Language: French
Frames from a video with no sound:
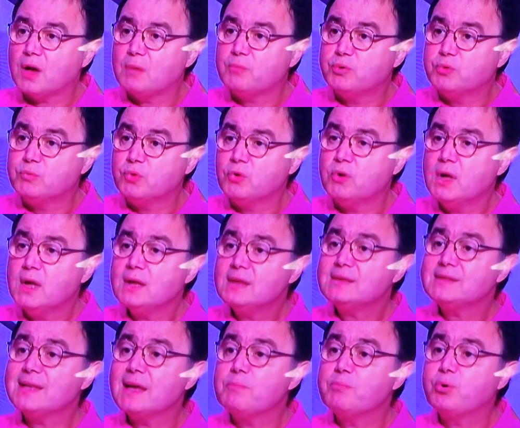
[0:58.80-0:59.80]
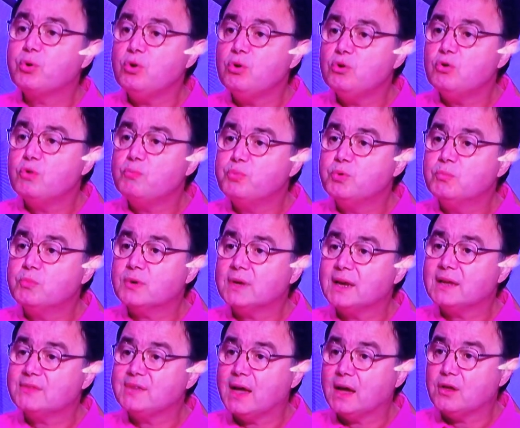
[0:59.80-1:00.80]
sur un poumon, ça brûle le
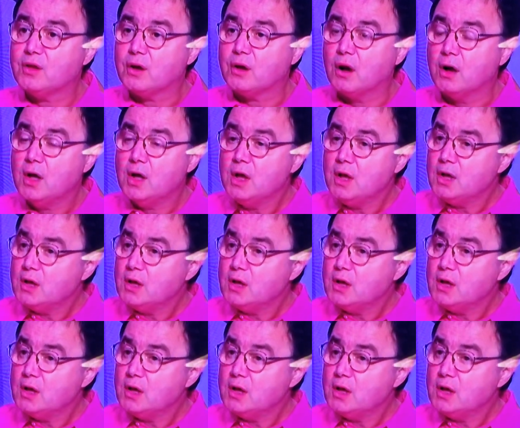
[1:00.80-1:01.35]
poumon de l'intérieur.